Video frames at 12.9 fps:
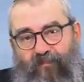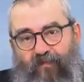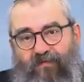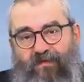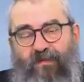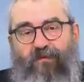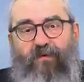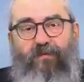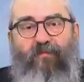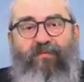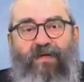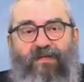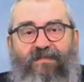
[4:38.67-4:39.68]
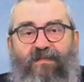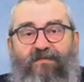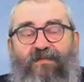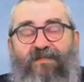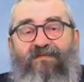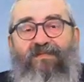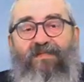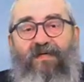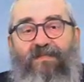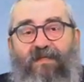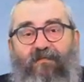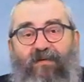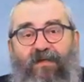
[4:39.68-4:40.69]
Вот такой операция называется
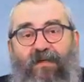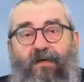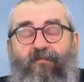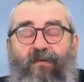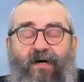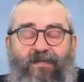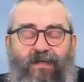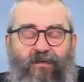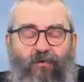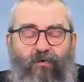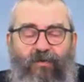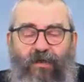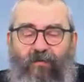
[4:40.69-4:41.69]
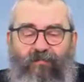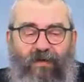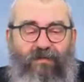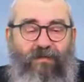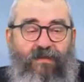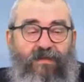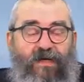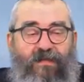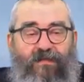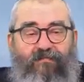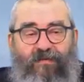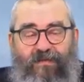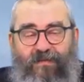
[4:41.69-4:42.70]
«Встряской могиле» по аналогии. Опять-таки, как
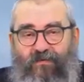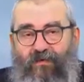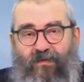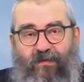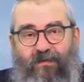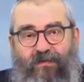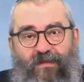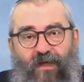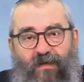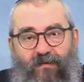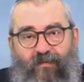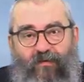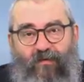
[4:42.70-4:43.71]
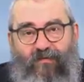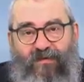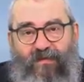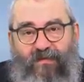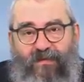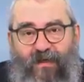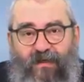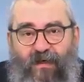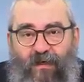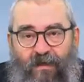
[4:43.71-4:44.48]
это происходит, не знаю, не могу вам сказать.